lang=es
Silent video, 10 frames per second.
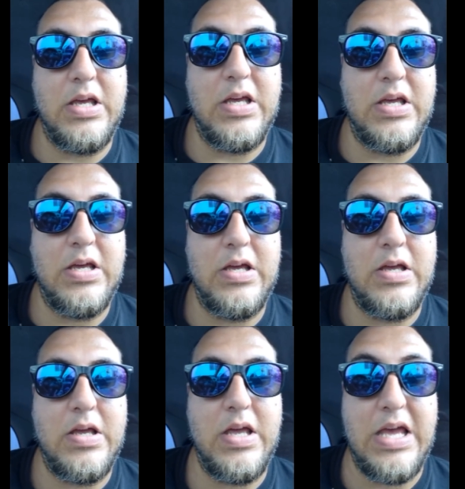eh,
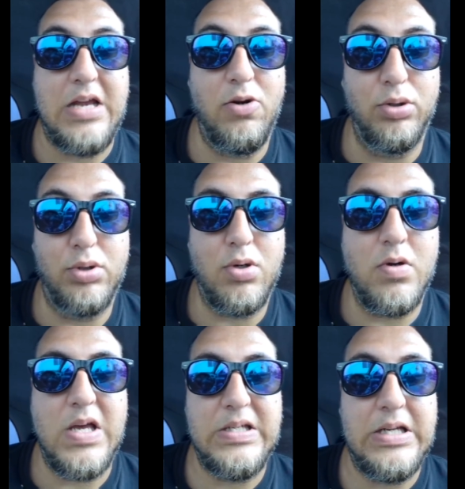el
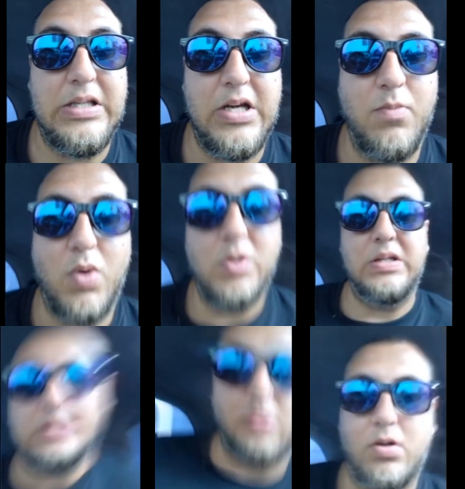otro es el del
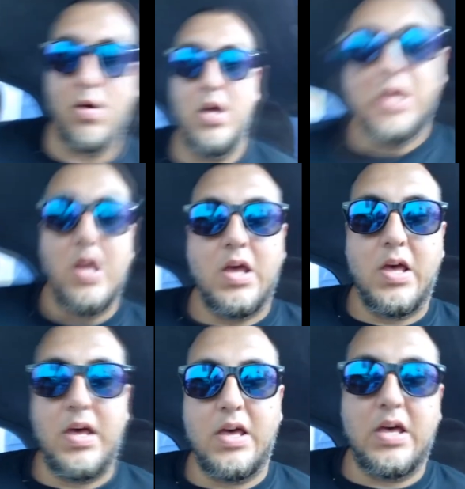inmovilizador.
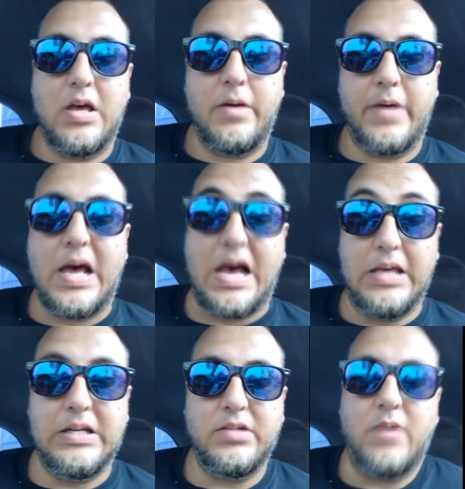
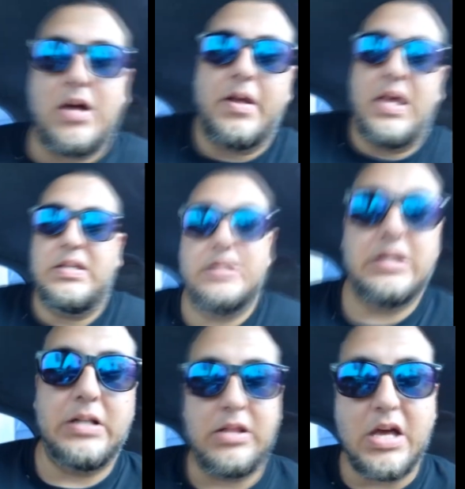ahí les va, ese
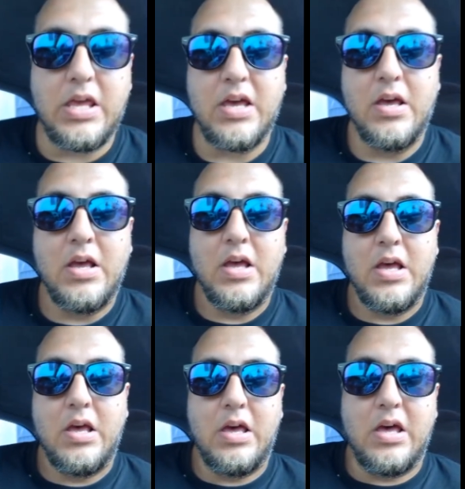es el detalle.
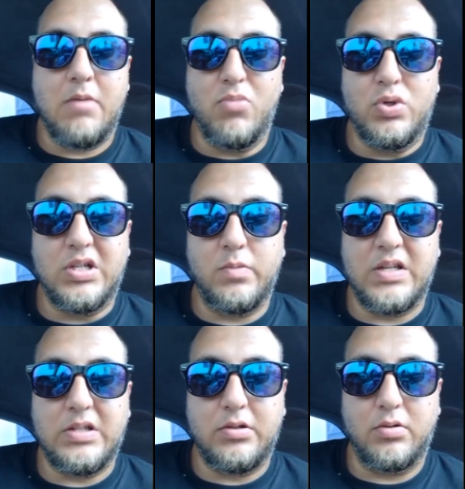muchas
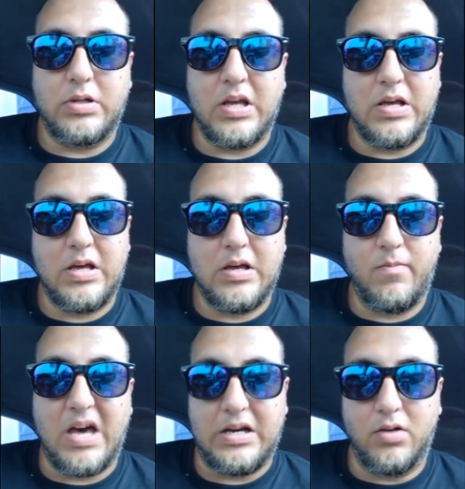veces
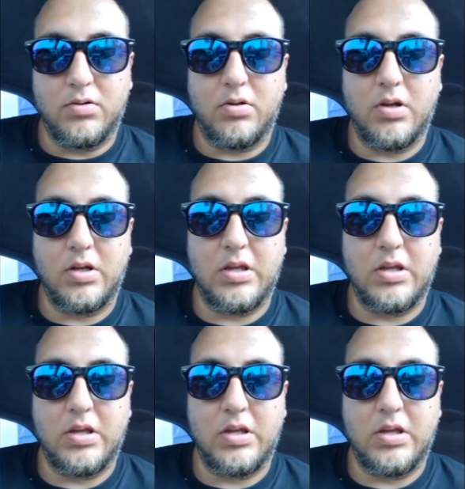varios,